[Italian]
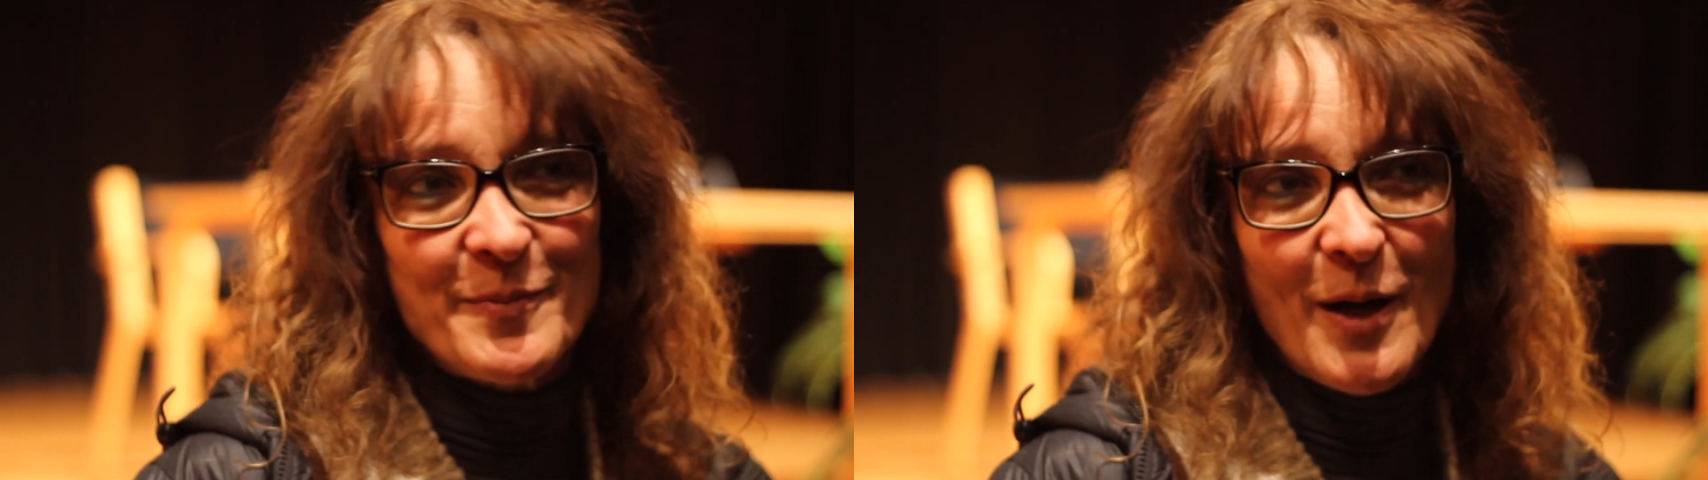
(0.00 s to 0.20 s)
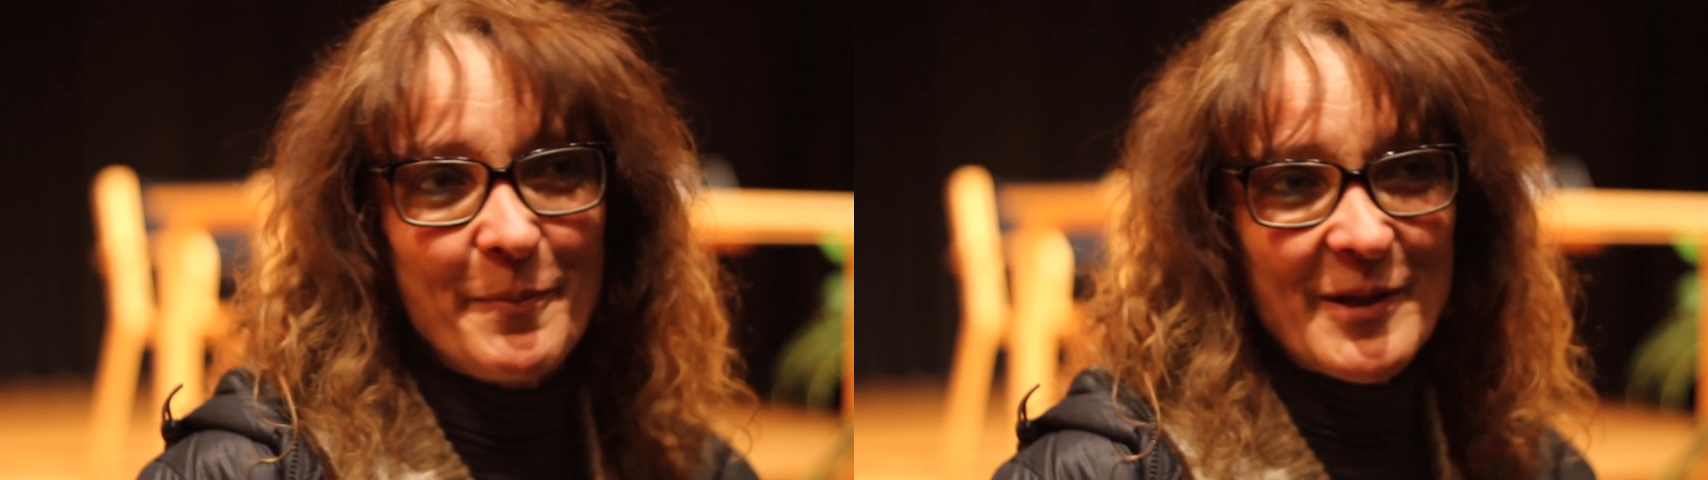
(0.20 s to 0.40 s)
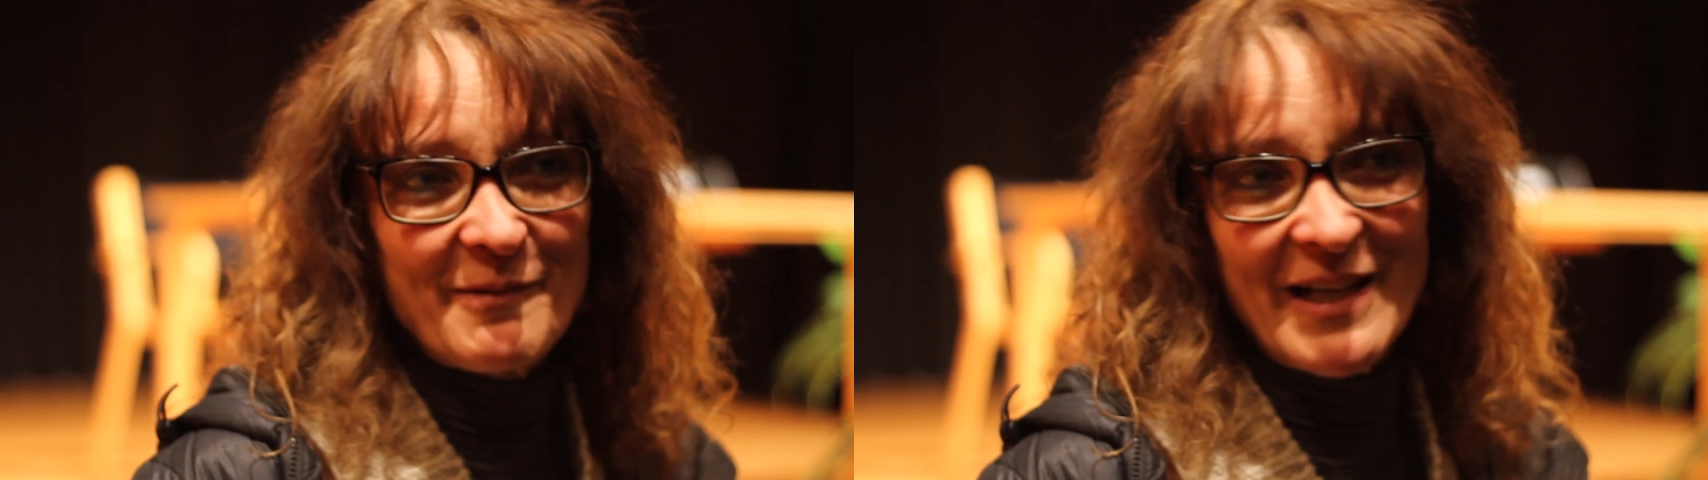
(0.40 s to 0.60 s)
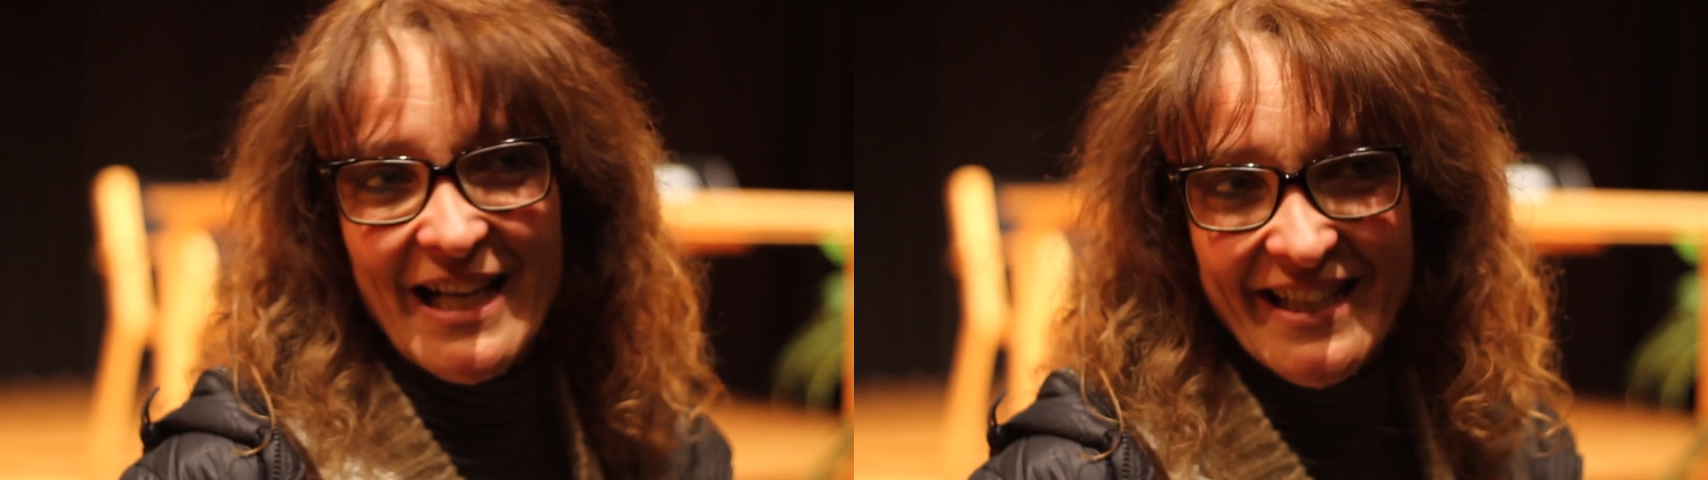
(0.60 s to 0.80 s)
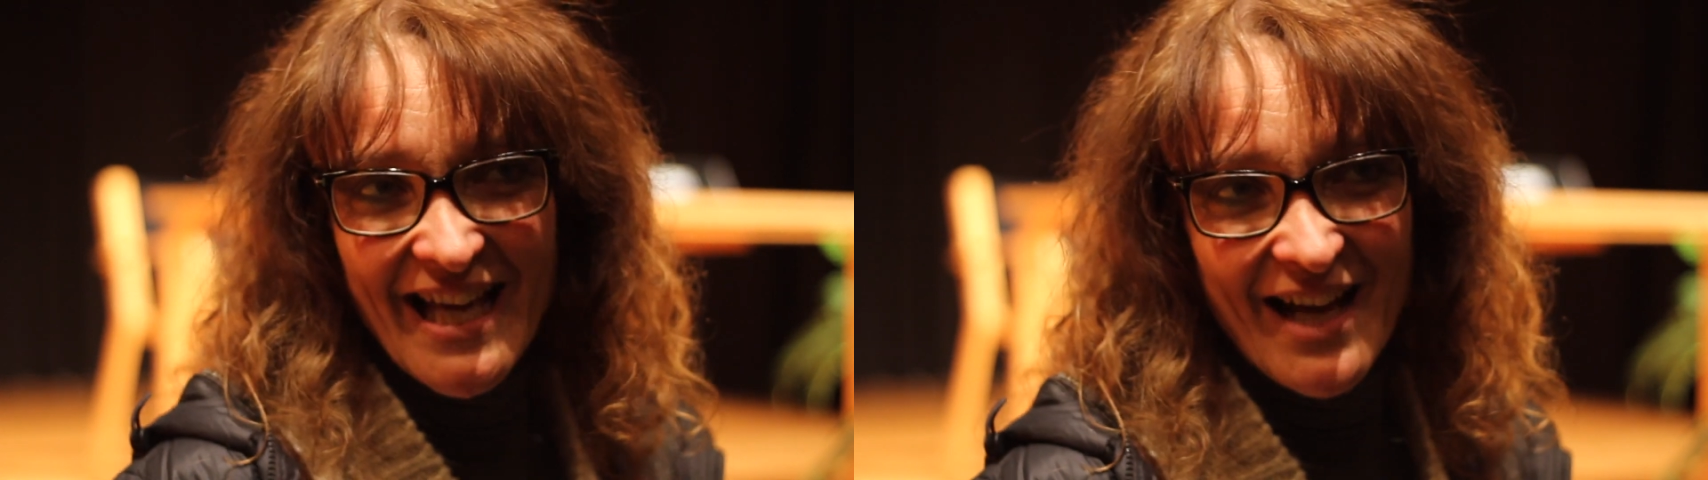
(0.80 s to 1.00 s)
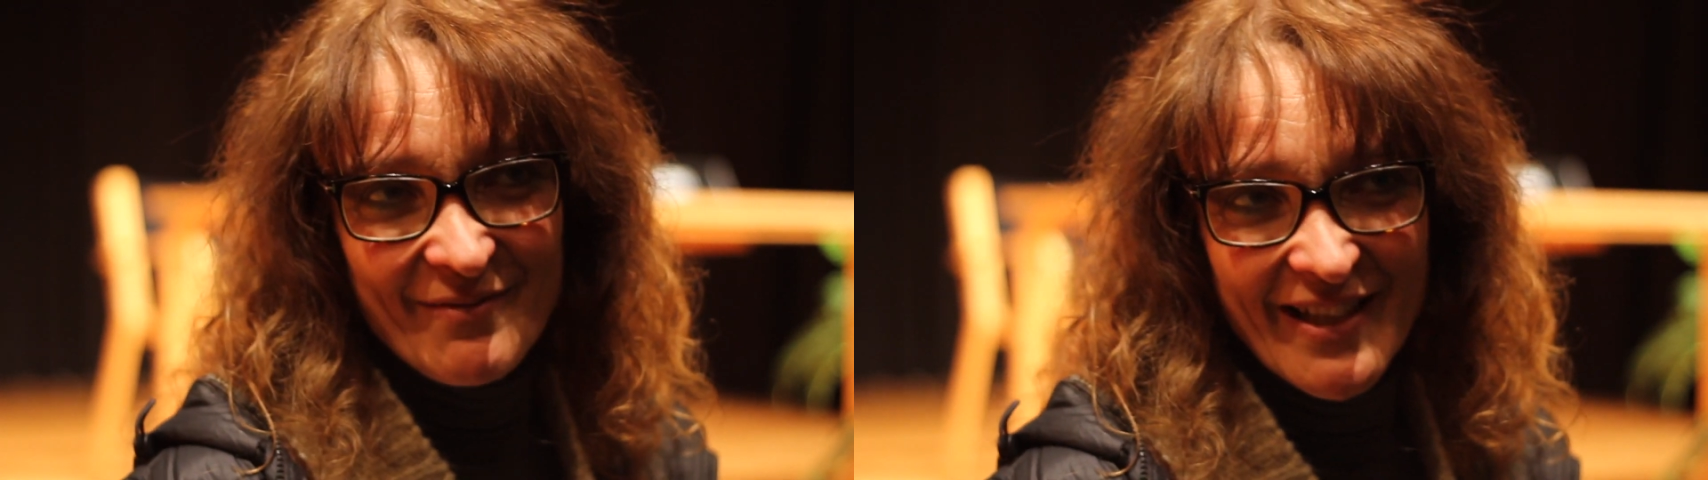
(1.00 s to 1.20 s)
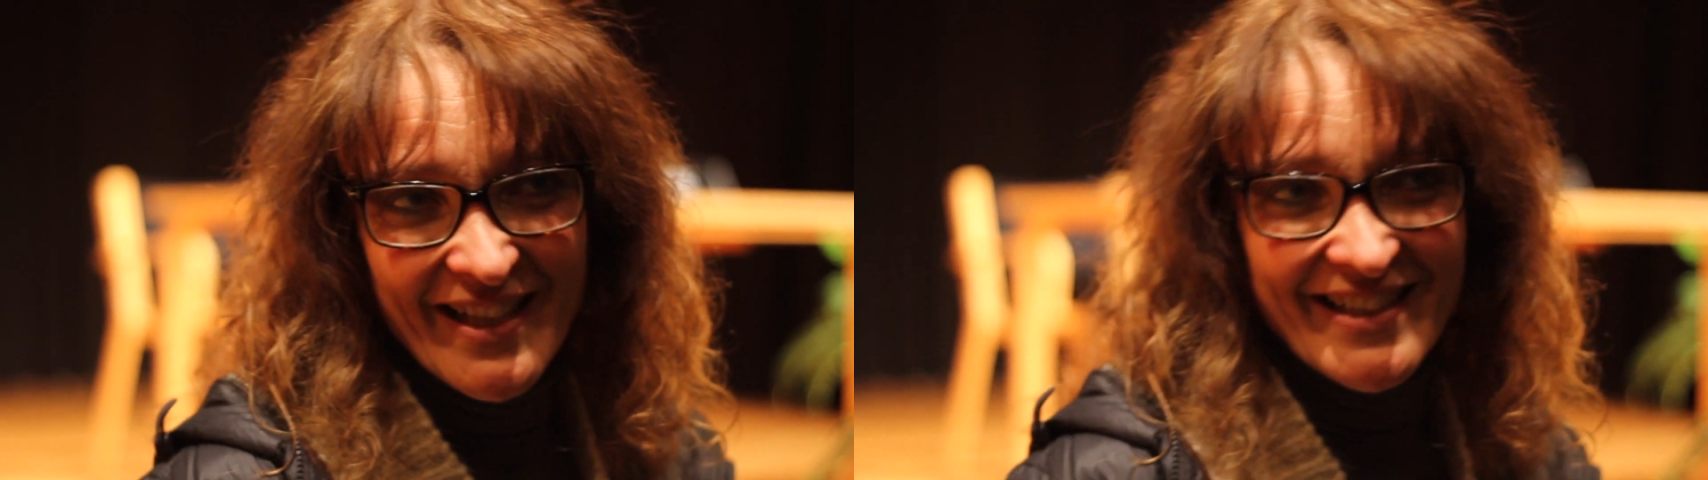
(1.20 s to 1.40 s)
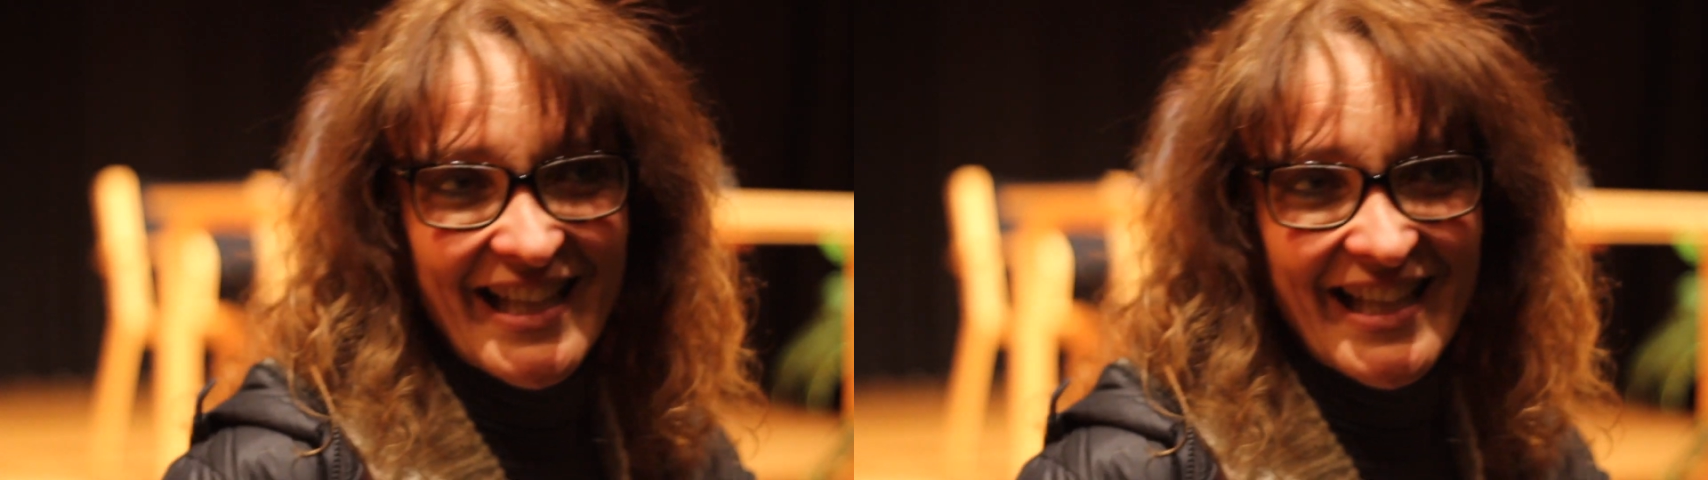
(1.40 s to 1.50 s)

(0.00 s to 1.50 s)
proprio in quella chiave